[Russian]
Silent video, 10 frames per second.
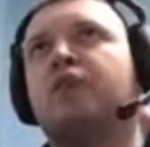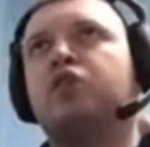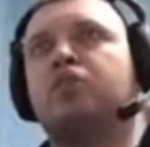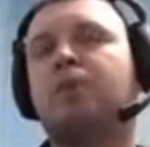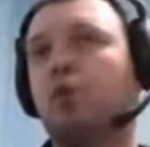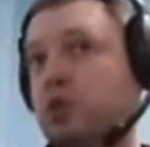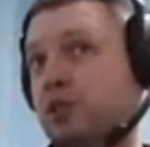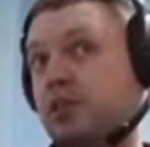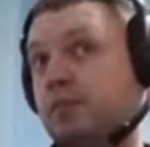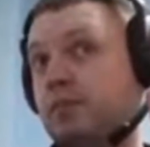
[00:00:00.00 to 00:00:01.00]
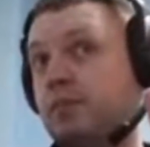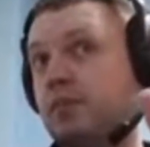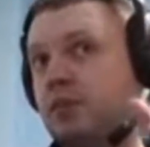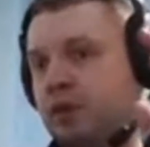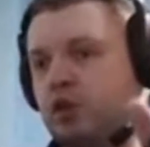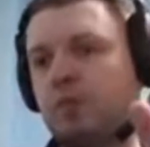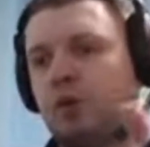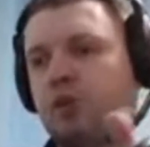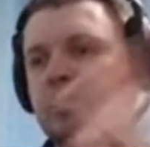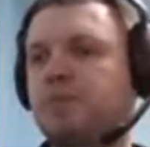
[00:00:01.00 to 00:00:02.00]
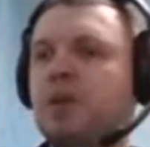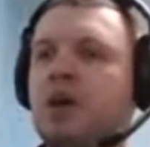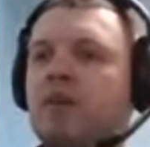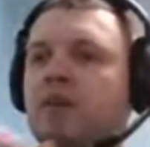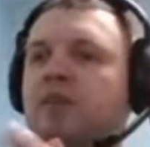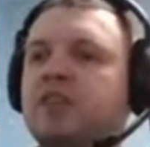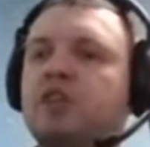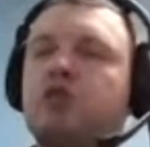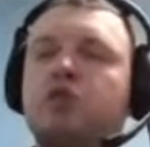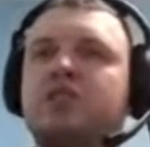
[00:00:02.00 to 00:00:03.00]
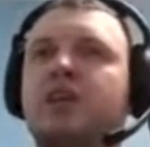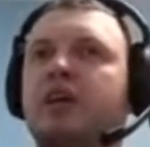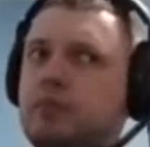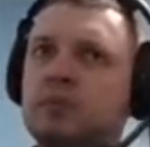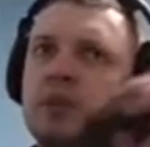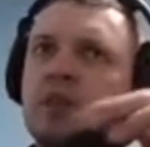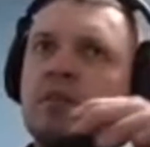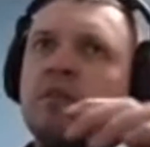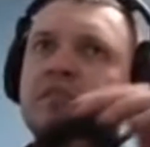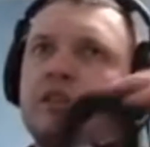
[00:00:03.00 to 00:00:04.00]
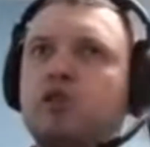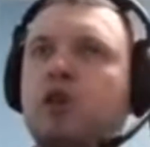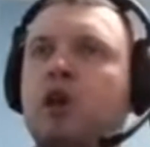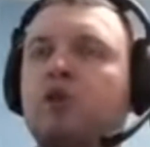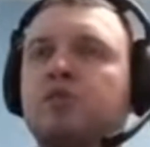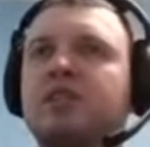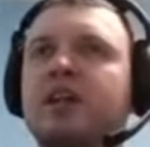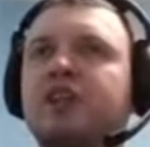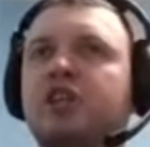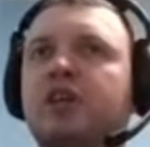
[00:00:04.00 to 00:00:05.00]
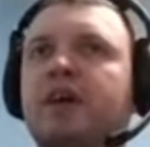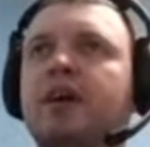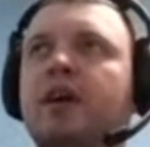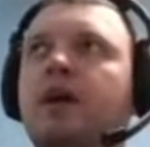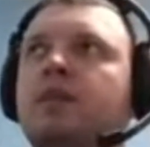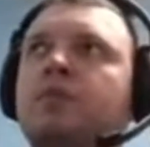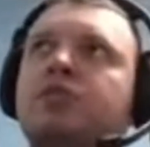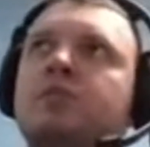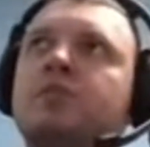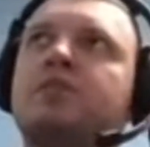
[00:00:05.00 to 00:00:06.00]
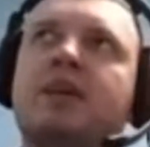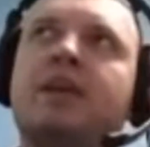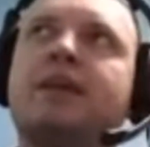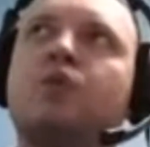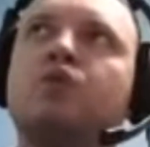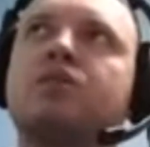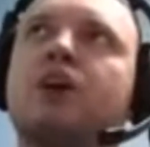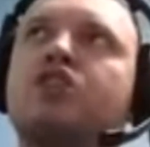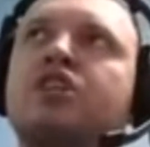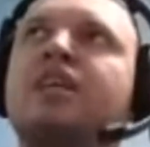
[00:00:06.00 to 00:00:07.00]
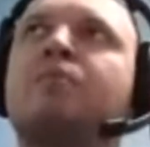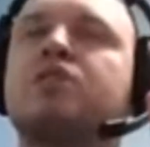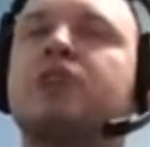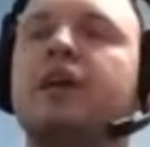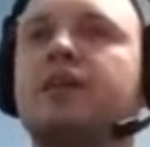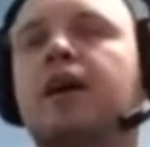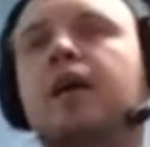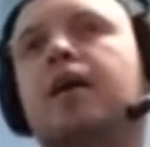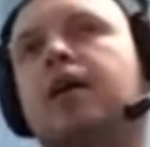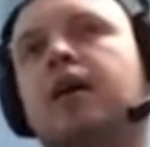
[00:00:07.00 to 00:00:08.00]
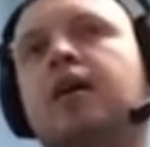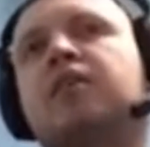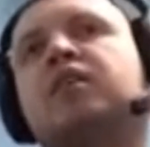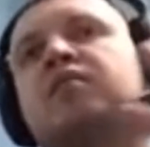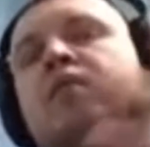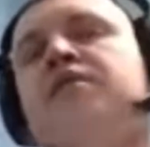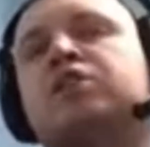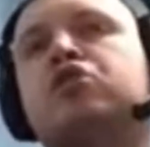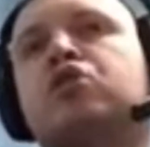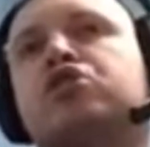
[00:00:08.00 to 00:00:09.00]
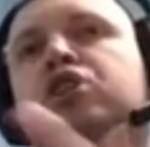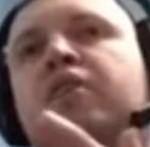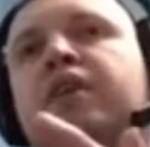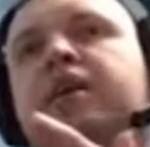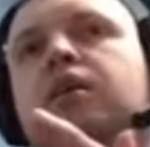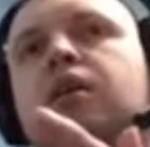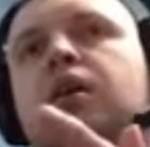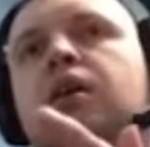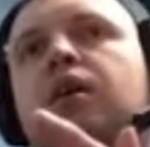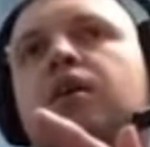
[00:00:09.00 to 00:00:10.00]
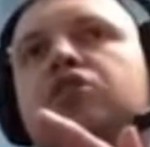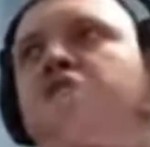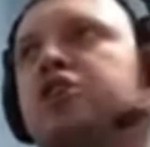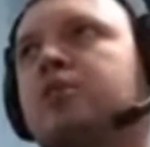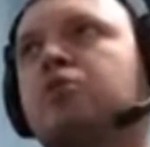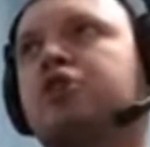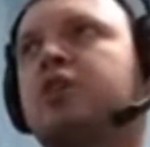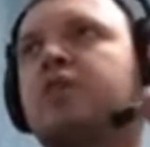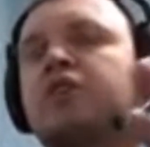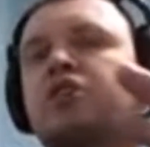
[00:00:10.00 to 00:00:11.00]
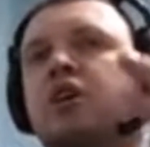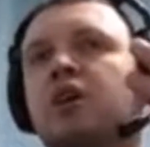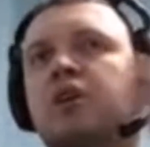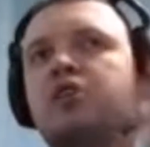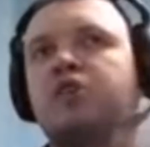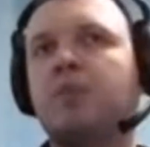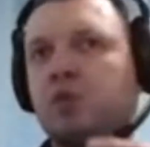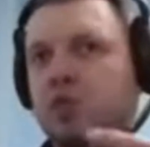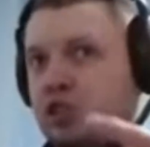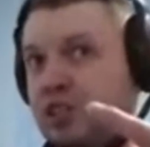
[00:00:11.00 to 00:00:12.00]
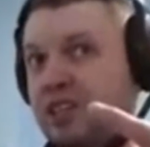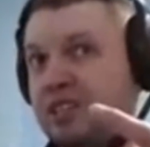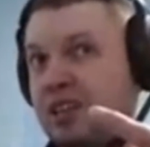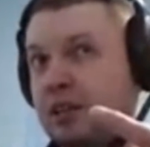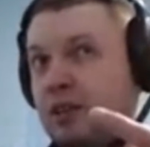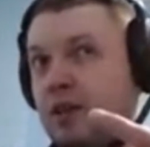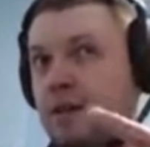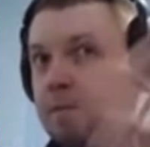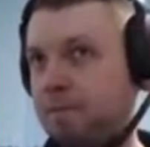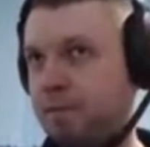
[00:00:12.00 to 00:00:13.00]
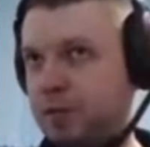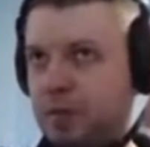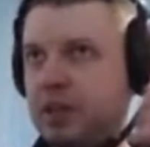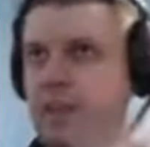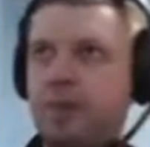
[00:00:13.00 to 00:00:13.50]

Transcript: по улице, вы идете по улице. Вам навстречу идет старик. Вам навстречу идет какой-нибудь старый человек. Допустим, старик, это, ну не знаю, 60 плюс лет. Э, вам навстречу идет человек, э, женщина, мужчина, неважно. Человек после 60 лет. Вспоминаем.